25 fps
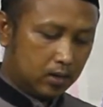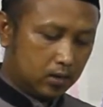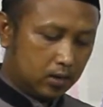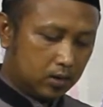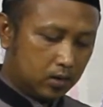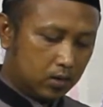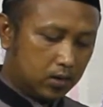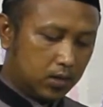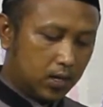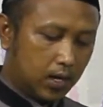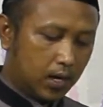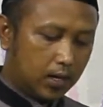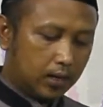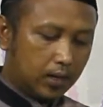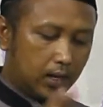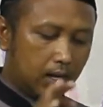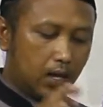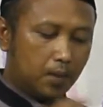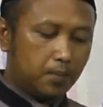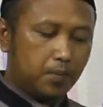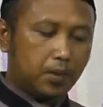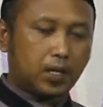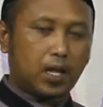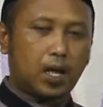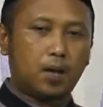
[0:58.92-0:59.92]

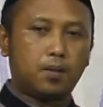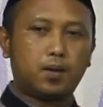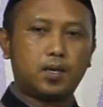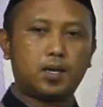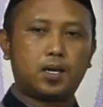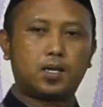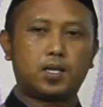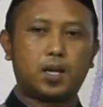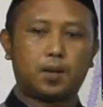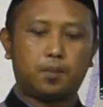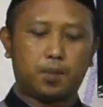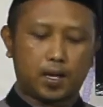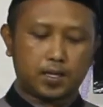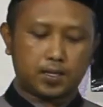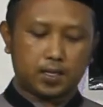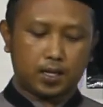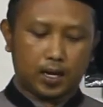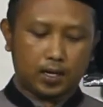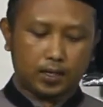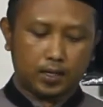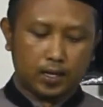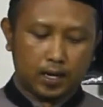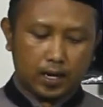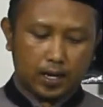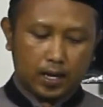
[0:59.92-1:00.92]
kosakata yang pertama yang kita pelajari
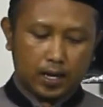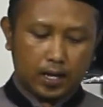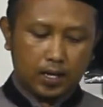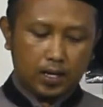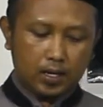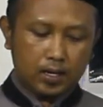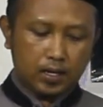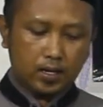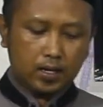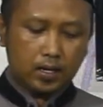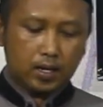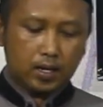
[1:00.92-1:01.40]
adalah